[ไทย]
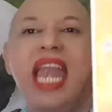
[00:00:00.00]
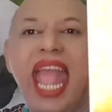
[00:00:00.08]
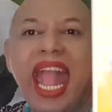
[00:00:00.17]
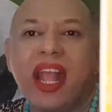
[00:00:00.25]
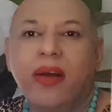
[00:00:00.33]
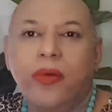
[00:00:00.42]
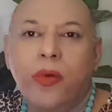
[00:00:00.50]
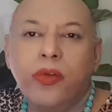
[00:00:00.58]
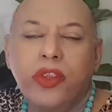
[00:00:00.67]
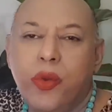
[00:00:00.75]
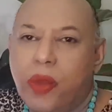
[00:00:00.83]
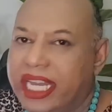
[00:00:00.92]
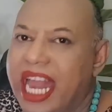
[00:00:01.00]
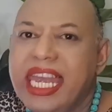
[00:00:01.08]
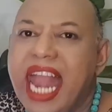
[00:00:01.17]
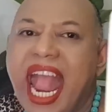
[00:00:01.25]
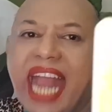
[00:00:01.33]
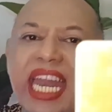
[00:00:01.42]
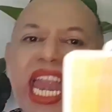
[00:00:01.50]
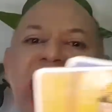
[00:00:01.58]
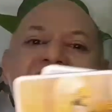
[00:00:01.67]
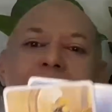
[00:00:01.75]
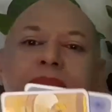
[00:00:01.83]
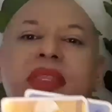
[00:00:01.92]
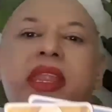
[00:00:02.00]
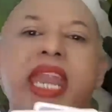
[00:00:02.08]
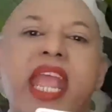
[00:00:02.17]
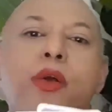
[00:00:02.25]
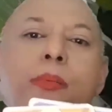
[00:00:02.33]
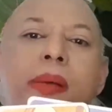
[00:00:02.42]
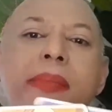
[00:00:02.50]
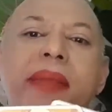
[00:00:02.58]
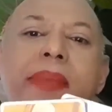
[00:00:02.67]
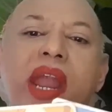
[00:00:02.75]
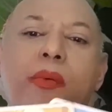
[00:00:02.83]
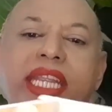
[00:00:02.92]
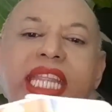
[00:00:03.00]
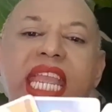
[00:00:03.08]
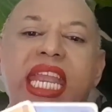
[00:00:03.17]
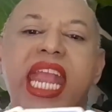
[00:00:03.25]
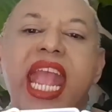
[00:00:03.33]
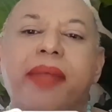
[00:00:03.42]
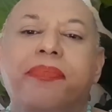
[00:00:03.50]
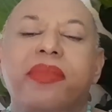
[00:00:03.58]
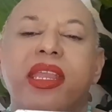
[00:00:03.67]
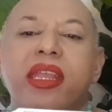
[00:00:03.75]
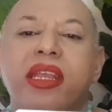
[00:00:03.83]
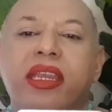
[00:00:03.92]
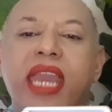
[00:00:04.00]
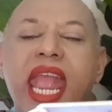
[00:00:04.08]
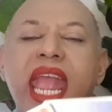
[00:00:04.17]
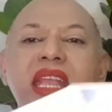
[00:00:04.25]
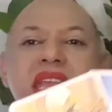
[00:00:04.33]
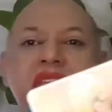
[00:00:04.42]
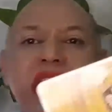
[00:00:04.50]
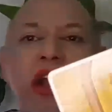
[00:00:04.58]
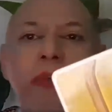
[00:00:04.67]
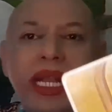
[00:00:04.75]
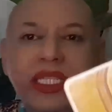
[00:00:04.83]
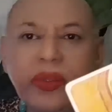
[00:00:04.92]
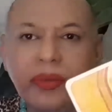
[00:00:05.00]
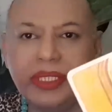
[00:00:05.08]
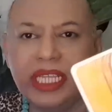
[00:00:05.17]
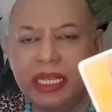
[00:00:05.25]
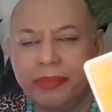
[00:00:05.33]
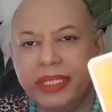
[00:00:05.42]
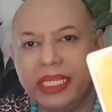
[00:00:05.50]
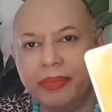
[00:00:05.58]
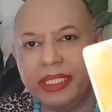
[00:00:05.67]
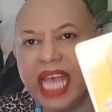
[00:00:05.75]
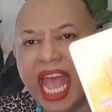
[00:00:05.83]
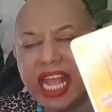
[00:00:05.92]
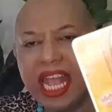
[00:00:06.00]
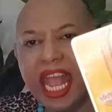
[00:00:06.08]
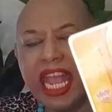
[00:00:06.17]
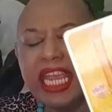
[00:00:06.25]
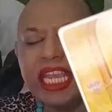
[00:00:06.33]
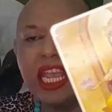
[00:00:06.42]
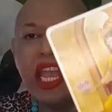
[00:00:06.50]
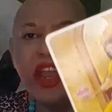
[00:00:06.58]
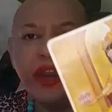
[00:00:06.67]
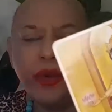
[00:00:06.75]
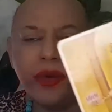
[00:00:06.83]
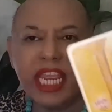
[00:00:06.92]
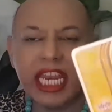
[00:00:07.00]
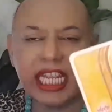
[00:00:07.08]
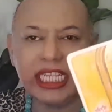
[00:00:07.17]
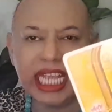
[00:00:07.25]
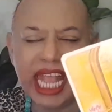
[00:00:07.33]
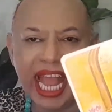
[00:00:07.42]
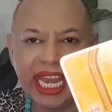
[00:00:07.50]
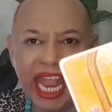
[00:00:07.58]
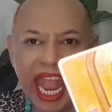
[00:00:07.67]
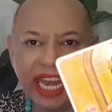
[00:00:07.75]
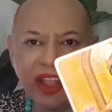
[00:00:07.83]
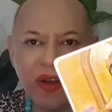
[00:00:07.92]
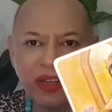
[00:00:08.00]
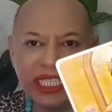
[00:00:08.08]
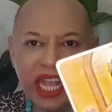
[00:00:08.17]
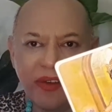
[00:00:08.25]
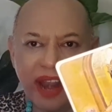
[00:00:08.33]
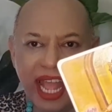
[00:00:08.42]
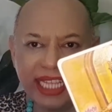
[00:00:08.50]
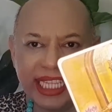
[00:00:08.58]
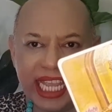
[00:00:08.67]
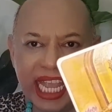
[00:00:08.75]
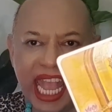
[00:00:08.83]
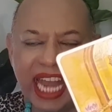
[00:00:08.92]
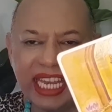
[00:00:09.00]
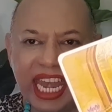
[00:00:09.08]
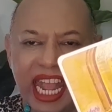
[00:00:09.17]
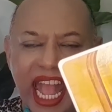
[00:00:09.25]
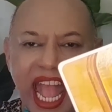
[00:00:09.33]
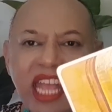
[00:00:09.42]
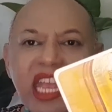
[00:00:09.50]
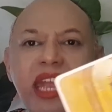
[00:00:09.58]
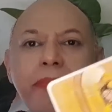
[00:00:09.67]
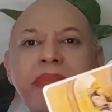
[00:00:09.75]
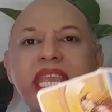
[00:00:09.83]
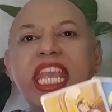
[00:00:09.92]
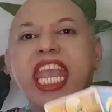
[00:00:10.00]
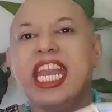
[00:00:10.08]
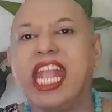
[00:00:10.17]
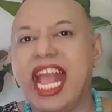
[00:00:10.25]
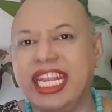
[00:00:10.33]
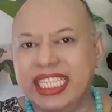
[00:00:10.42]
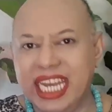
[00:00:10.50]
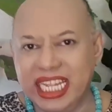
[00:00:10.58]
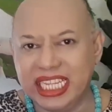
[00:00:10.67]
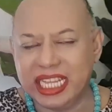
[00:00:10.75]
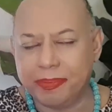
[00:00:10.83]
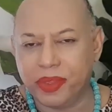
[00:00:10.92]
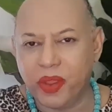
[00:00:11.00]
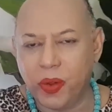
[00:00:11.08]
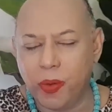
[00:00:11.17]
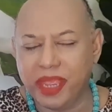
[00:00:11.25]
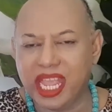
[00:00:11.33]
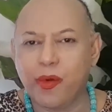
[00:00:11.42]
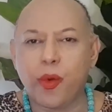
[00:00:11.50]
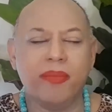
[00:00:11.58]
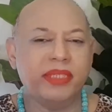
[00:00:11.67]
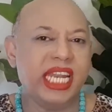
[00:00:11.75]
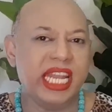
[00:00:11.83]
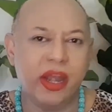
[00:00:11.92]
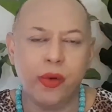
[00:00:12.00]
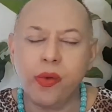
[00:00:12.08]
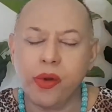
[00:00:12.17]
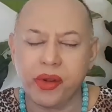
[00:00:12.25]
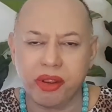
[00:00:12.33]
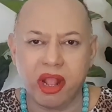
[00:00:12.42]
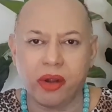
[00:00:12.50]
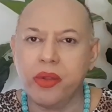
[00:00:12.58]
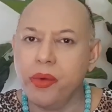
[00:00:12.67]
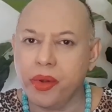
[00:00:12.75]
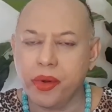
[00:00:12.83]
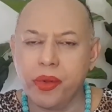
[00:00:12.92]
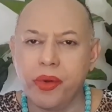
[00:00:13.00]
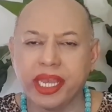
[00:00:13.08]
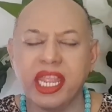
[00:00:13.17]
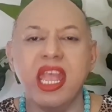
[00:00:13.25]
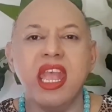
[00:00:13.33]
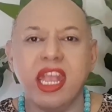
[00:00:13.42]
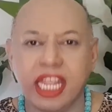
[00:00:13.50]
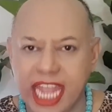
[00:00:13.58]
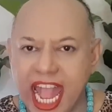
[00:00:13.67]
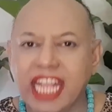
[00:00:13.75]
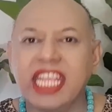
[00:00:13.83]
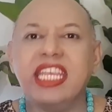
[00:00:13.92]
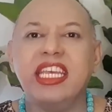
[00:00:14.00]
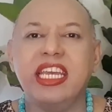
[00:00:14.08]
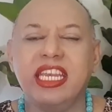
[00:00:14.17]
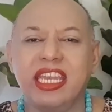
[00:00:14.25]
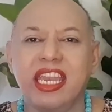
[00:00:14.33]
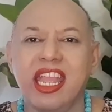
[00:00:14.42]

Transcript: และเขาอยู่กับท่านนานเลยแหละได้องค์พระแม่ปารวตีเนี่ยนะเข้ามาส่งเสริมสร้างให้ธุรกิจกิจการงานของชาวราศีกันเนี่ยนะคะมีเกณฑ์การเจริญเติบโตมีความเจริญรุ่งเรืองรุ่งโรจน์ยั่งยืน